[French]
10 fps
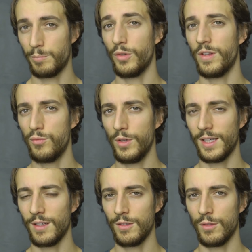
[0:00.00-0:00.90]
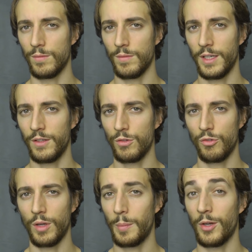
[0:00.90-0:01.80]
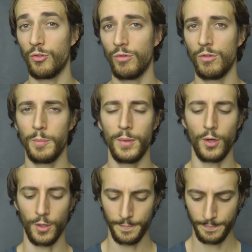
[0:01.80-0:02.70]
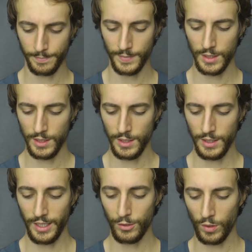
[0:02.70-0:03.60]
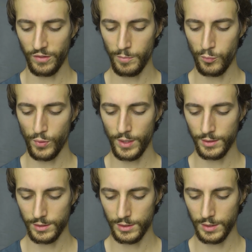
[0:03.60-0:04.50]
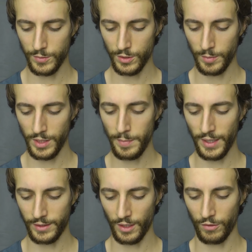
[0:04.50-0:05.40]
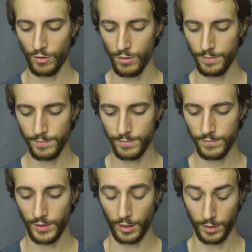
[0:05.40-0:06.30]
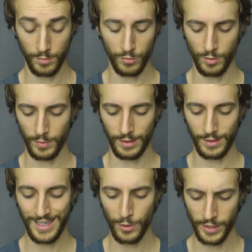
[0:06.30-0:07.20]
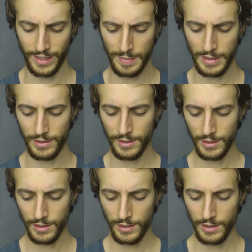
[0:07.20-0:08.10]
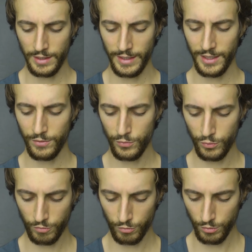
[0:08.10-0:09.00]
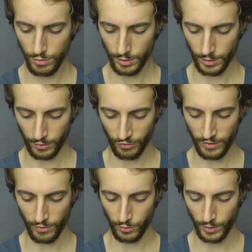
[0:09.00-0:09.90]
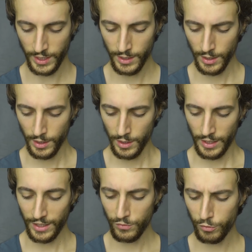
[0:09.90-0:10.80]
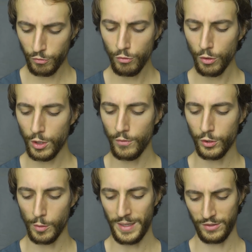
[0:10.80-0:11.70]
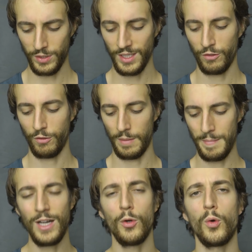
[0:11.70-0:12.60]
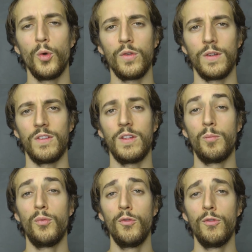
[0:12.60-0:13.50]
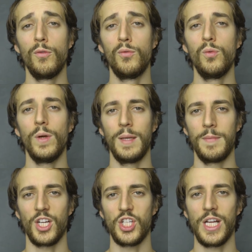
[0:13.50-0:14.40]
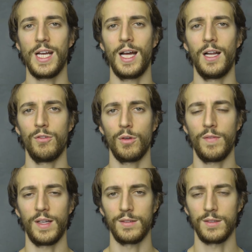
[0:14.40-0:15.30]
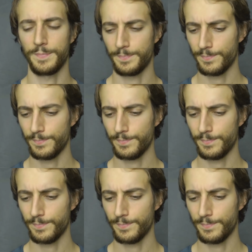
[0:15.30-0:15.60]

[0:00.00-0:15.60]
posez-vous la question, est-ce que j'aurais pas juste peur Et troisième point qui me semble hyper intéressant, enfin qui me semble incroyable, Êtes-vous sûr, euh, je lis en anglais, êtes-vous sûr que votre partenaire serait malheureuse si plus de vous émergeait à la surface